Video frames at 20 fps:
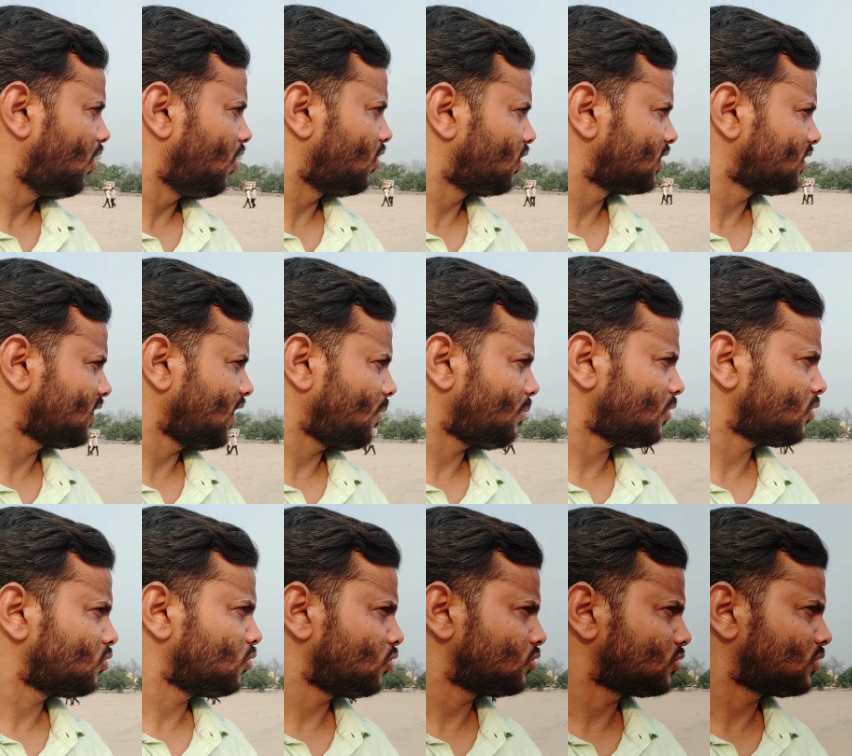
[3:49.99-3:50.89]
और यहाँ
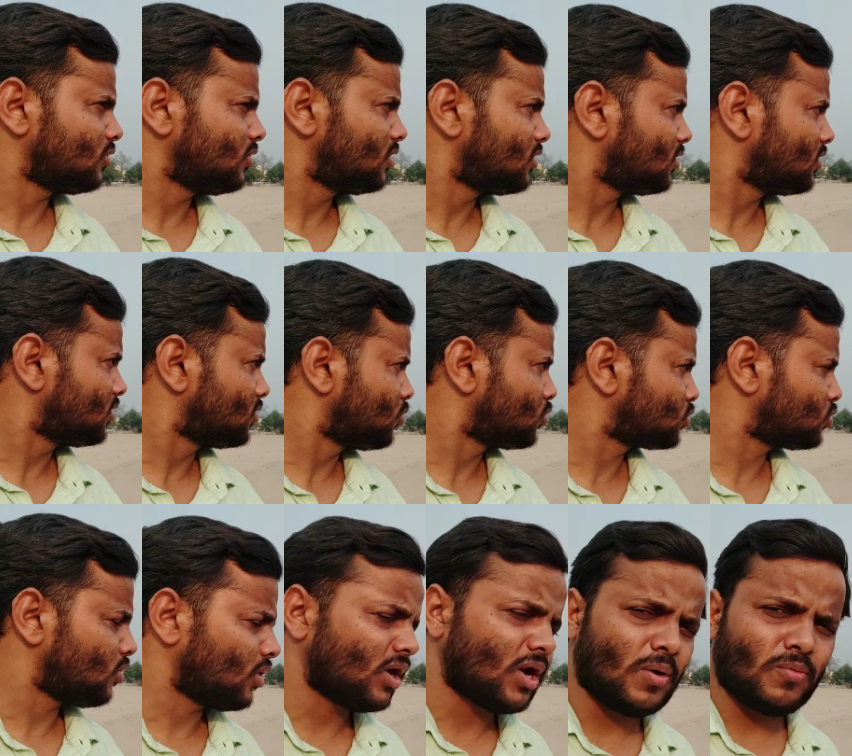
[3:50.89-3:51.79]
पर
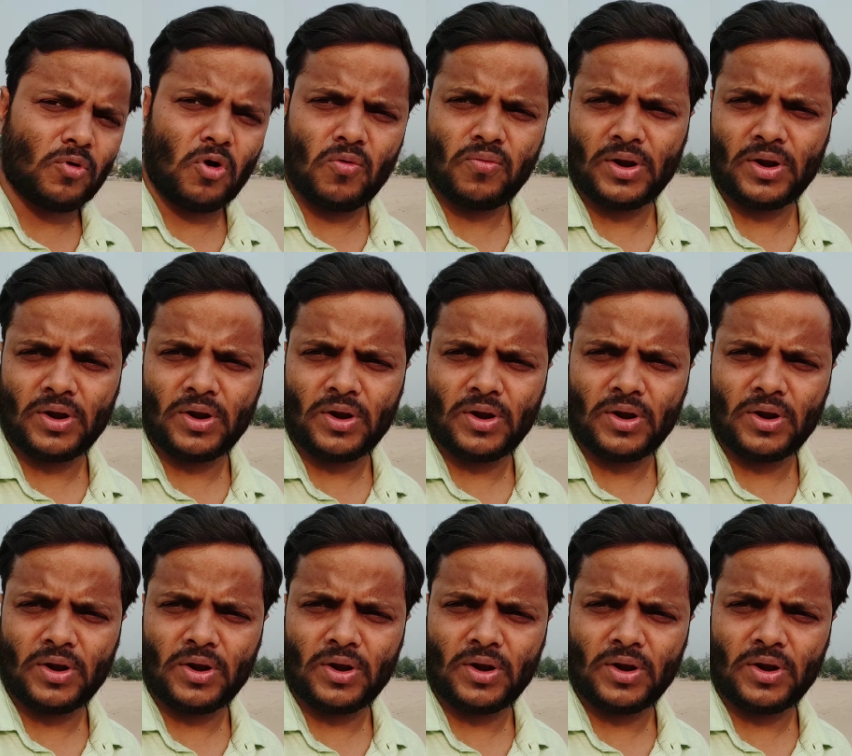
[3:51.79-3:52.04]
दोस्तों अगर आप